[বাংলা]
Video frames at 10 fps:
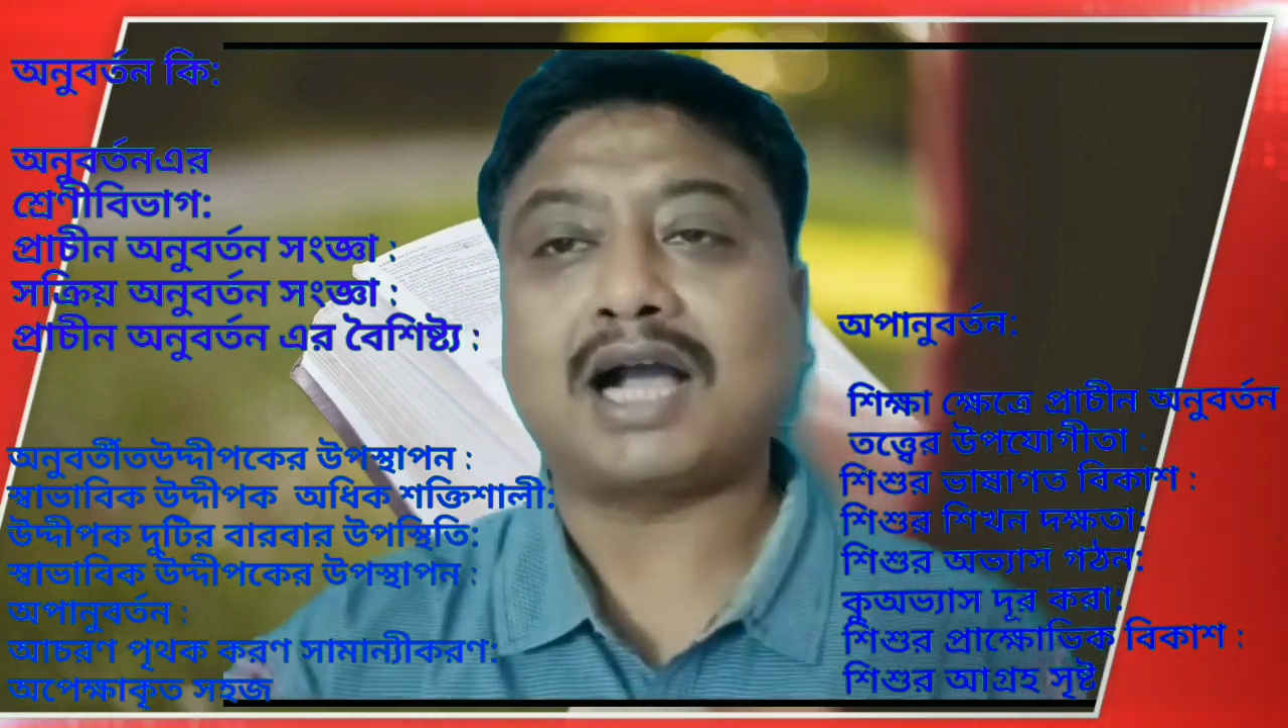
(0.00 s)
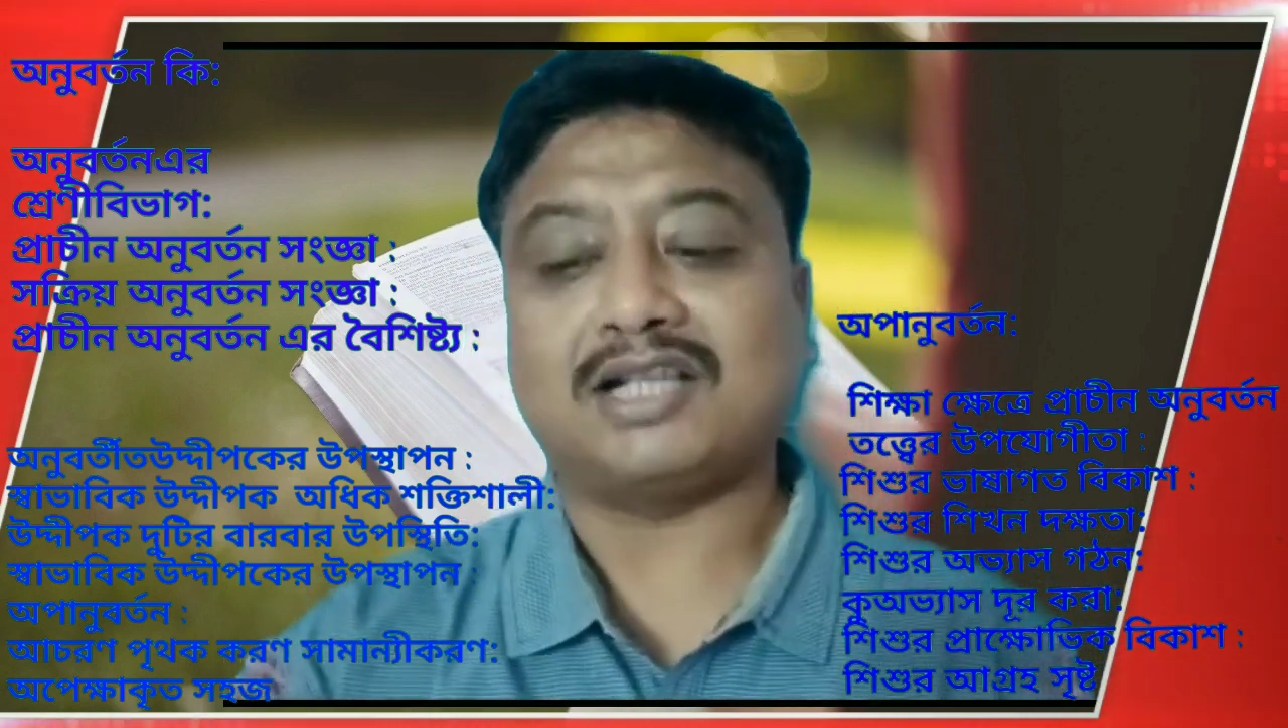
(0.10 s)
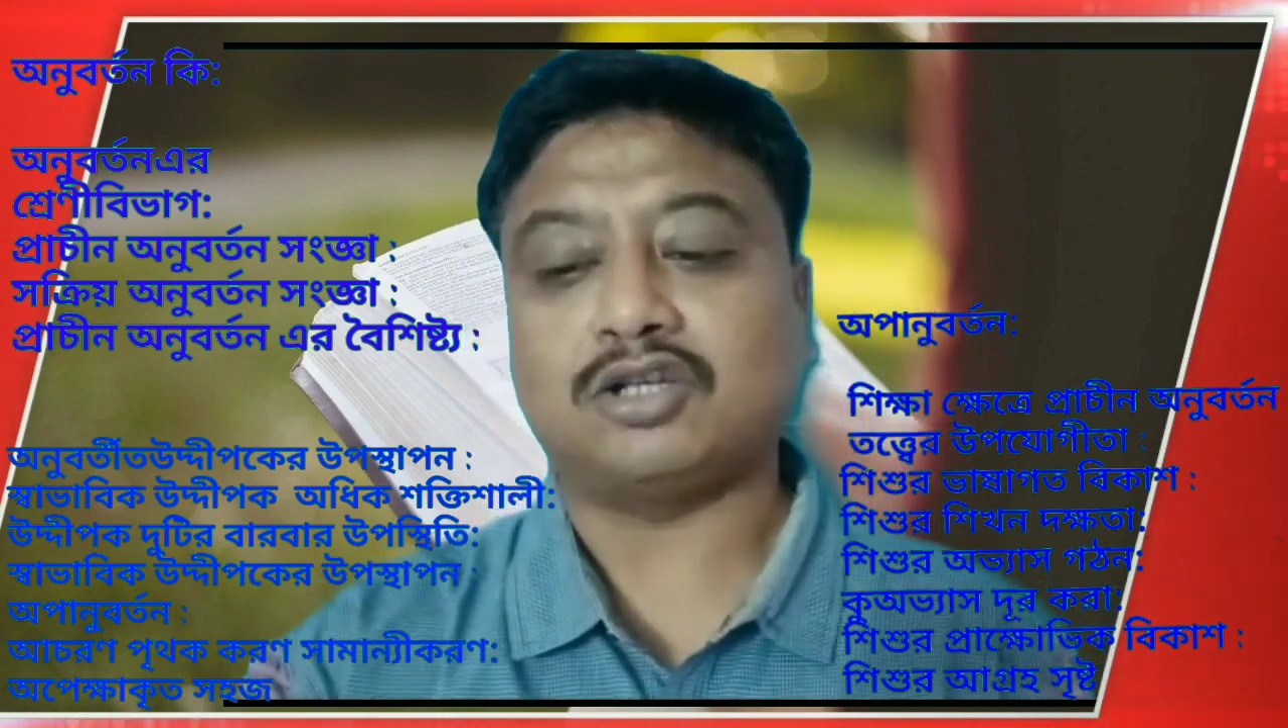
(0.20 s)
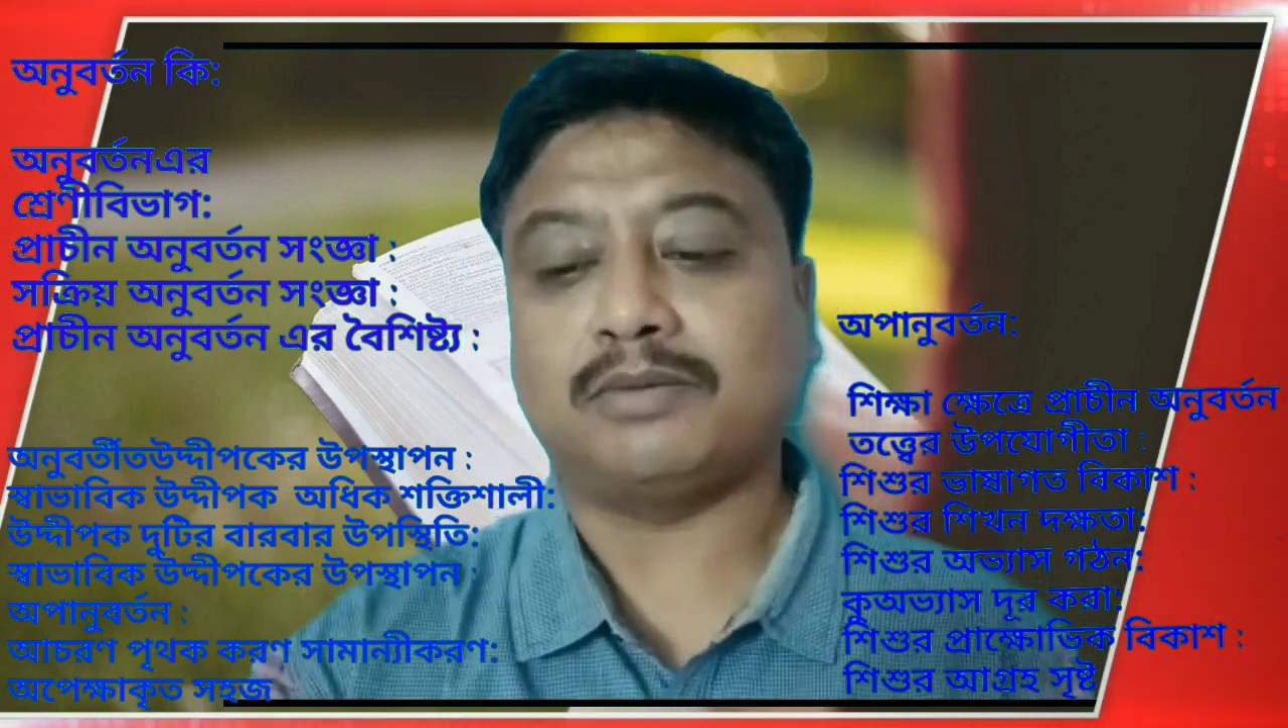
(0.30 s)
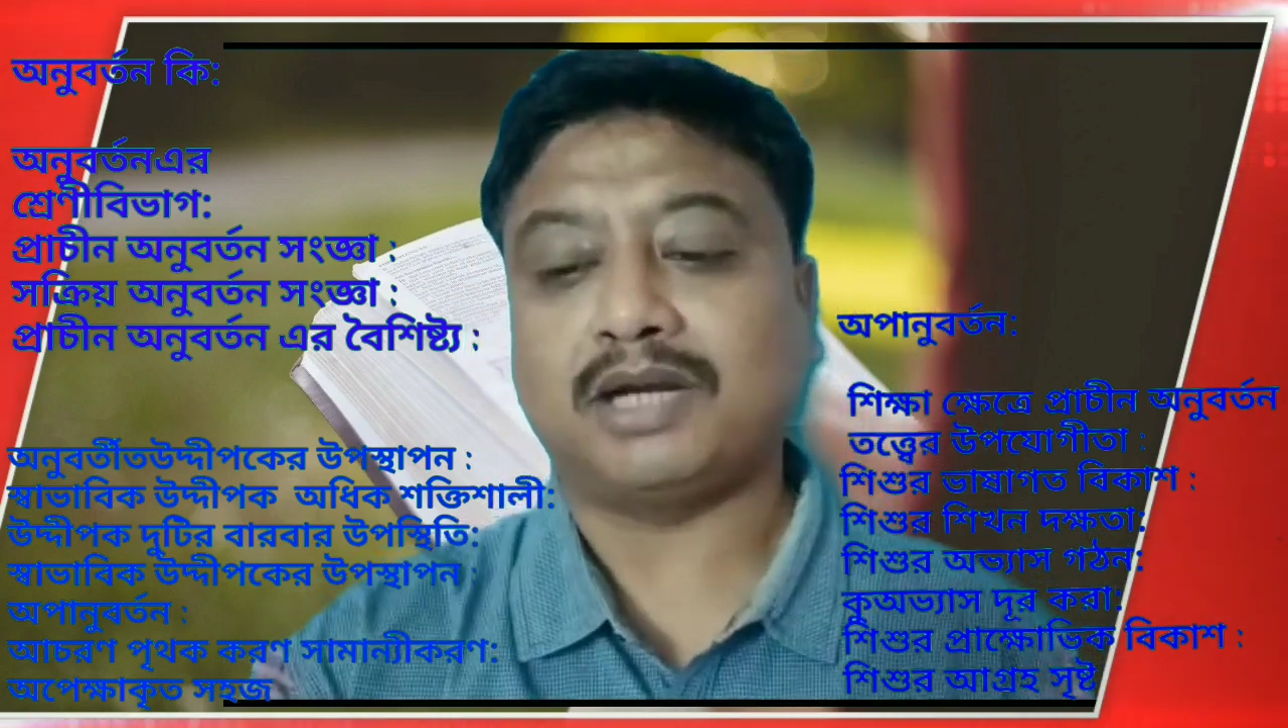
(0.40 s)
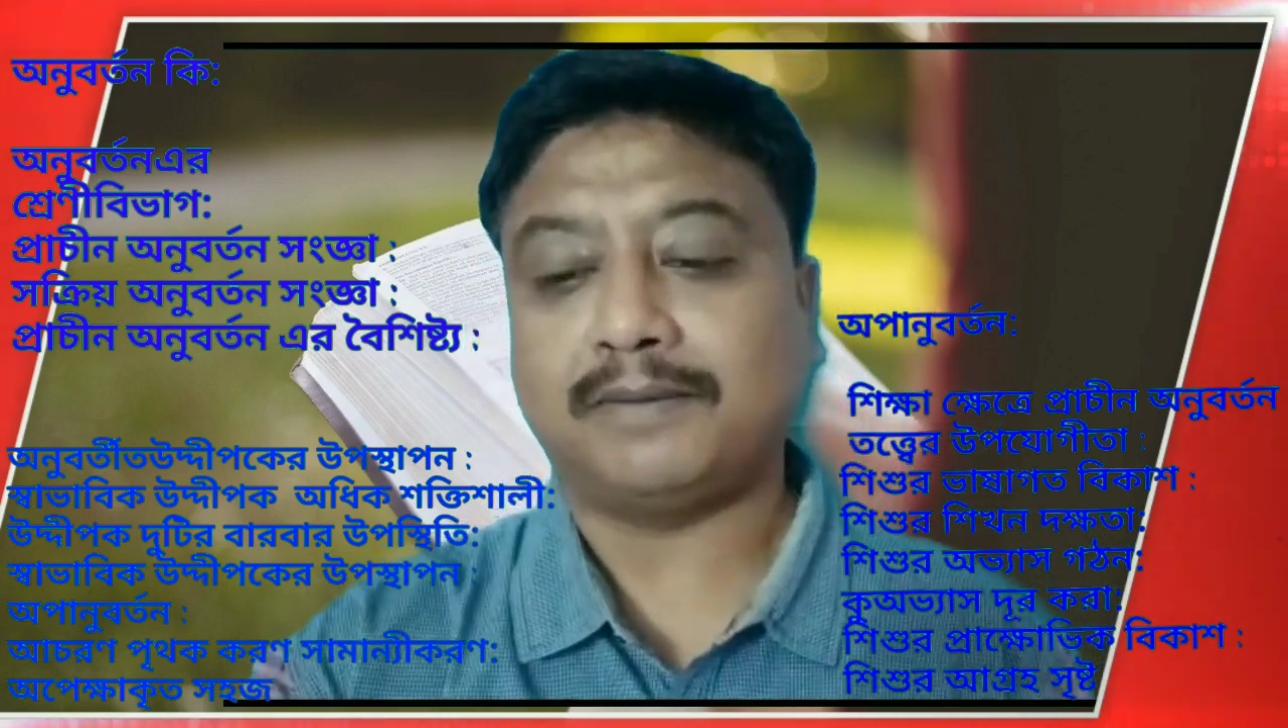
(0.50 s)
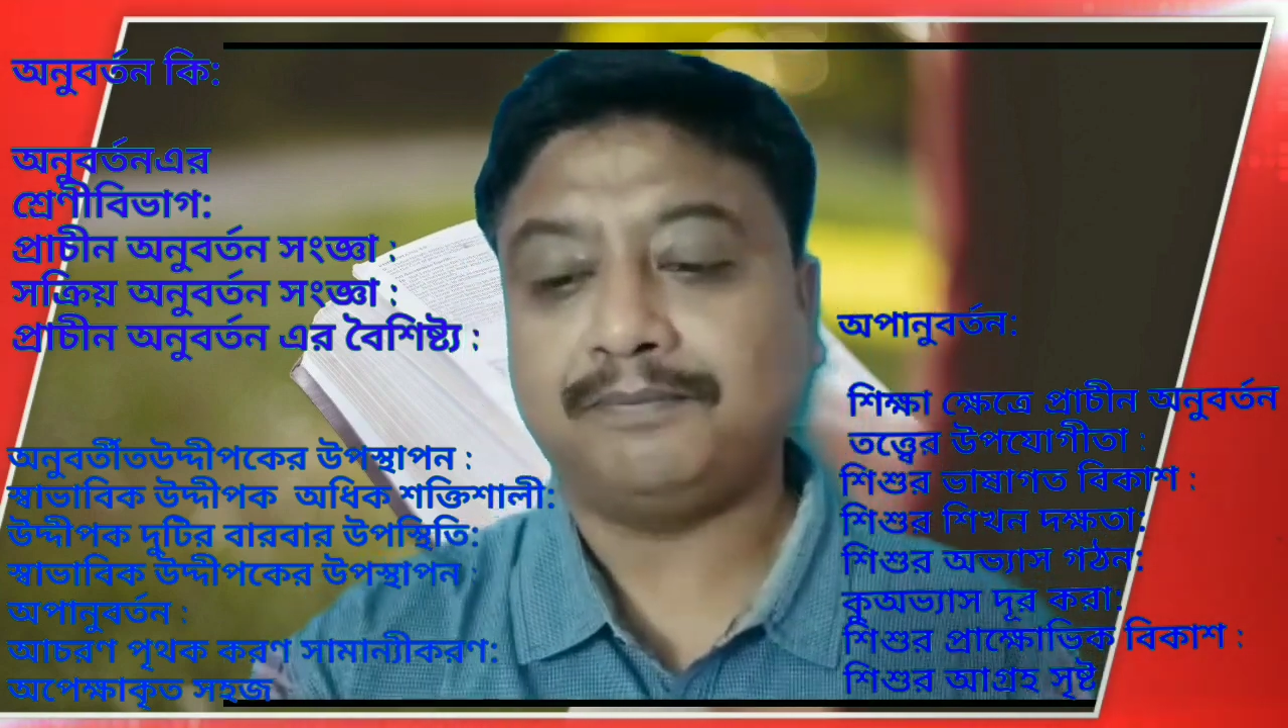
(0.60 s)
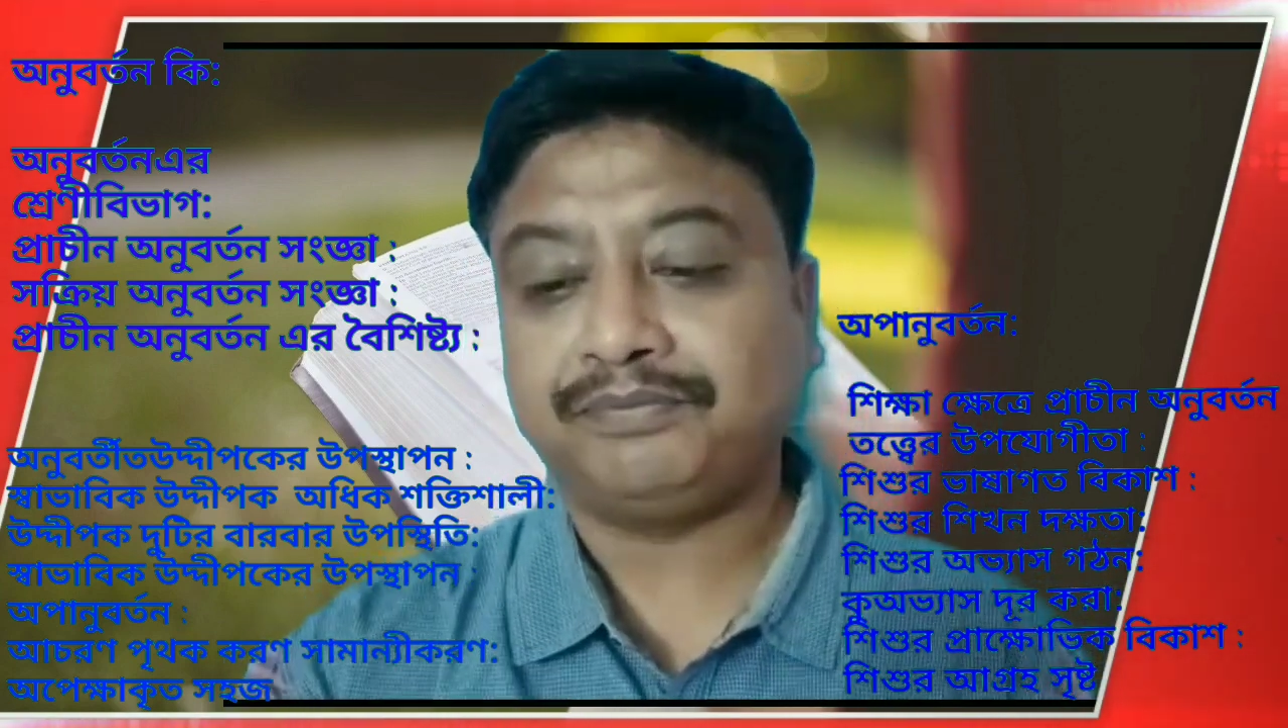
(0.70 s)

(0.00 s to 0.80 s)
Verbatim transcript: কাজ হবে না